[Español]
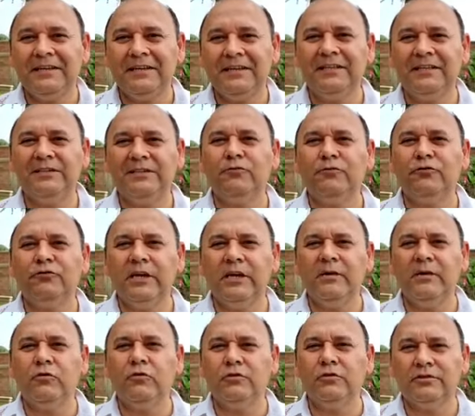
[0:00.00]
Y
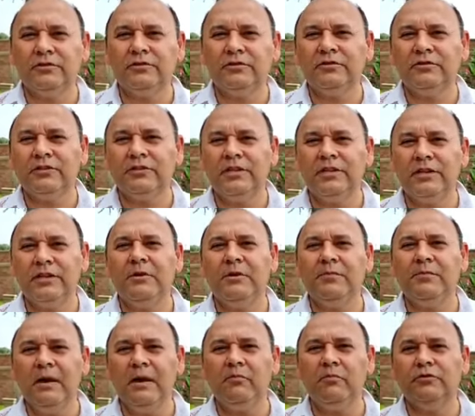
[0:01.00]
disfrutemos y
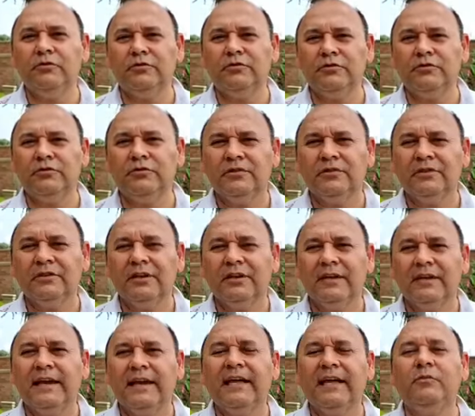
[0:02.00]
vivamos
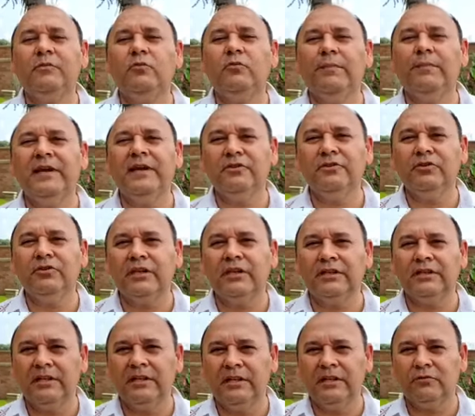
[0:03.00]
cada momento que
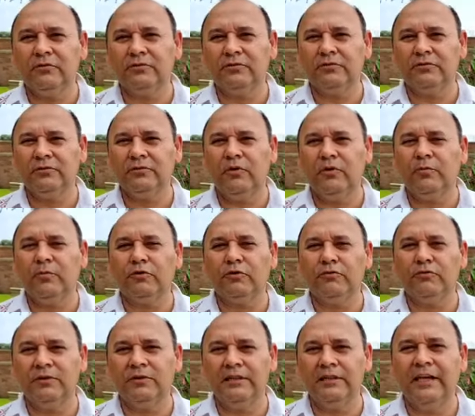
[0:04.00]
tenemos la
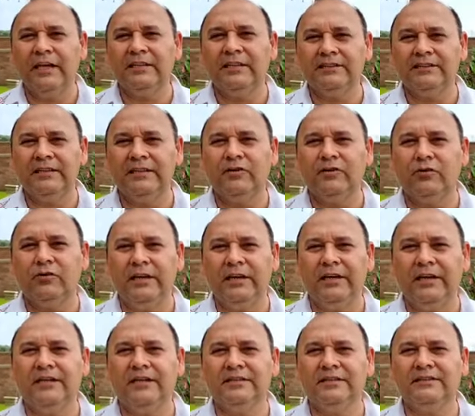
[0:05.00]
oportunidad de estar con
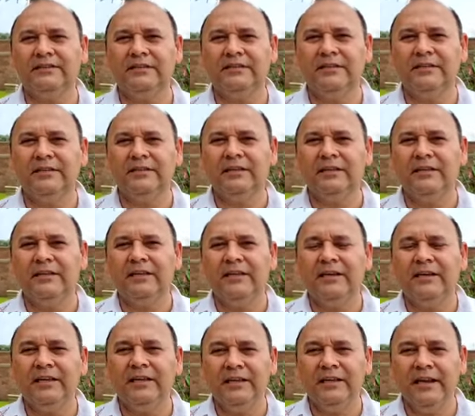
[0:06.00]
ellas.
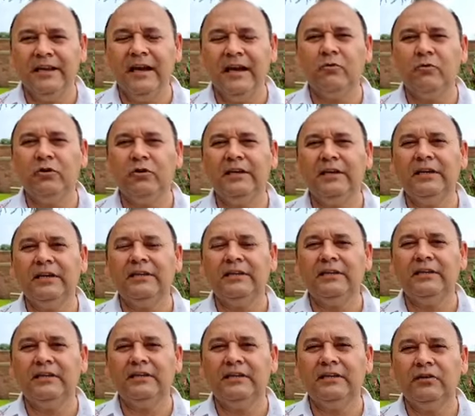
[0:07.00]
Y digámosle
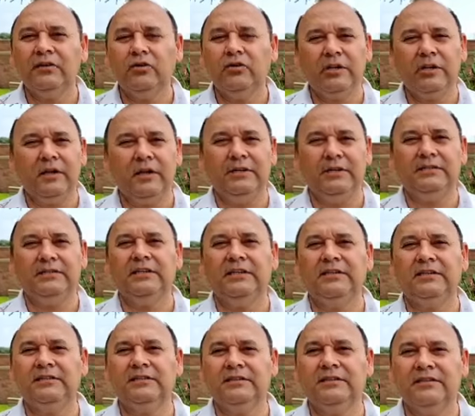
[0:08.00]
lo que a
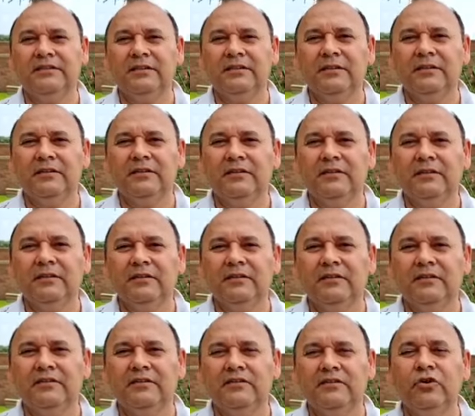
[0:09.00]
veces
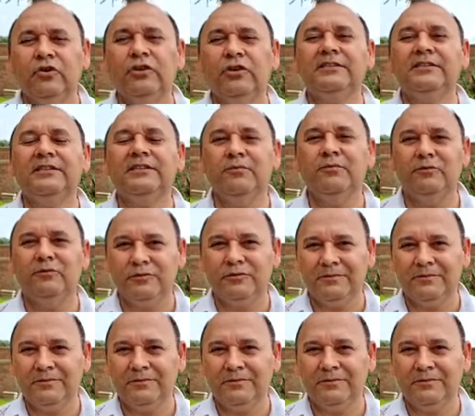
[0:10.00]
no decimos.